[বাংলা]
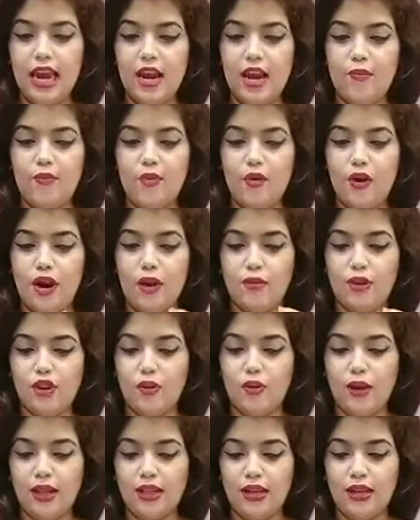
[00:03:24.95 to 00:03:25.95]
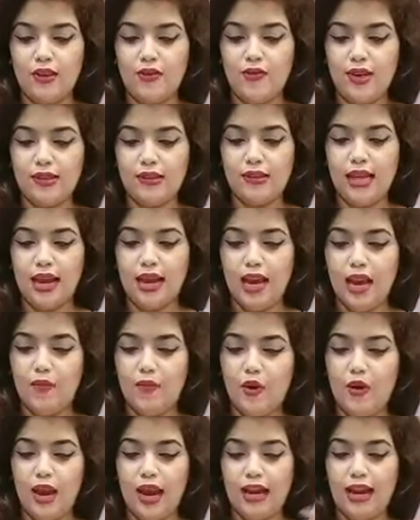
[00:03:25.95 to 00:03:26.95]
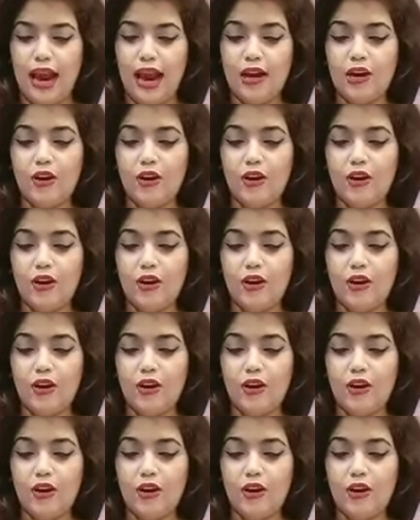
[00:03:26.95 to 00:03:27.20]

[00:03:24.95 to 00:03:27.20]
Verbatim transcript: এরপর আমি তোমাদের ড্রেস দেখাবো অ্যান্ড